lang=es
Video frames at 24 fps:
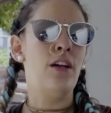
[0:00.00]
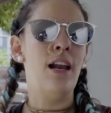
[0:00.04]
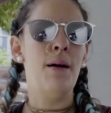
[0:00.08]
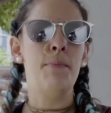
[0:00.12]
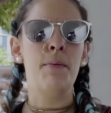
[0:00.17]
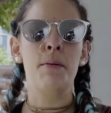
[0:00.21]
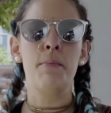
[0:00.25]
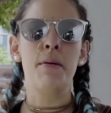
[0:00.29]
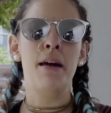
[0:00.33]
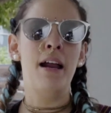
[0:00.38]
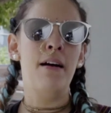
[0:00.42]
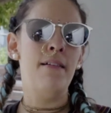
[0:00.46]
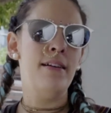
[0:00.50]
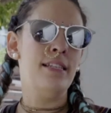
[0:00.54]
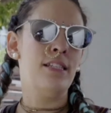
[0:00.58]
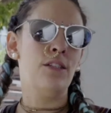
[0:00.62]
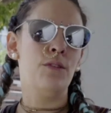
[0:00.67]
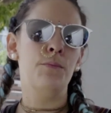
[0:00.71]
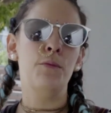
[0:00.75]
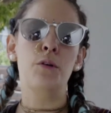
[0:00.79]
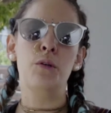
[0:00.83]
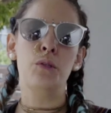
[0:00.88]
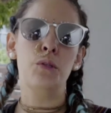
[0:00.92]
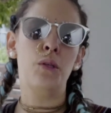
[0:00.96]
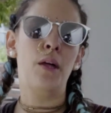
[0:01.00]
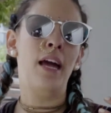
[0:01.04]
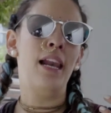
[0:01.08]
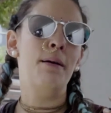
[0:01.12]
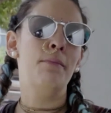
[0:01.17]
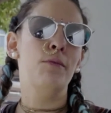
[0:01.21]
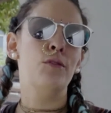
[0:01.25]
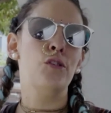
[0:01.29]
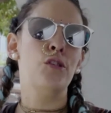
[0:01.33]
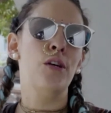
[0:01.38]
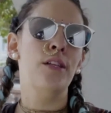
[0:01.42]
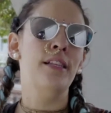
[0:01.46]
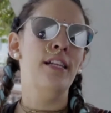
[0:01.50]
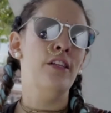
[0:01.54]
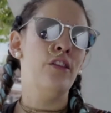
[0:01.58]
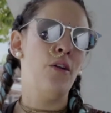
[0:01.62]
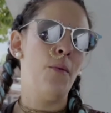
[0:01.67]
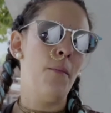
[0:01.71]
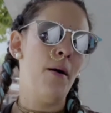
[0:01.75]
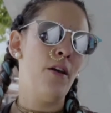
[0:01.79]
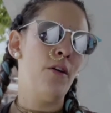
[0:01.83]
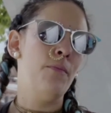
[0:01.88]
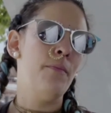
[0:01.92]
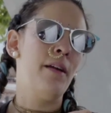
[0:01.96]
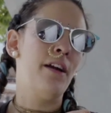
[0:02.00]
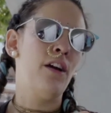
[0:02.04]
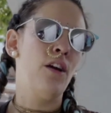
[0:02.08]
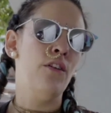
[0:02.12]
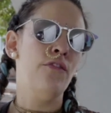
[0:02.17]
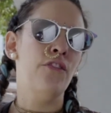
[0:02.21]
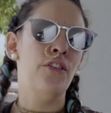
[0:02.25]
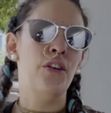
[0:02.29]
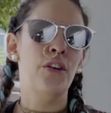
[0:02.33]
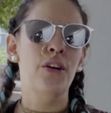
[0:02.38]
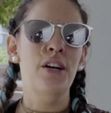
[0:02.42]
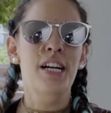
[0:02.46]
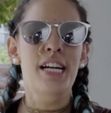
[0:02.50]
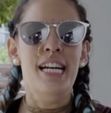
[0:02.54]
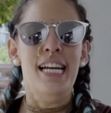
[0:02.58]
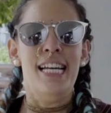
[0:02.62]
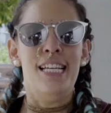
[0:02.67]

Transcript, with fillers: la primera vez, como con toda la emoción de tomar el micrófono,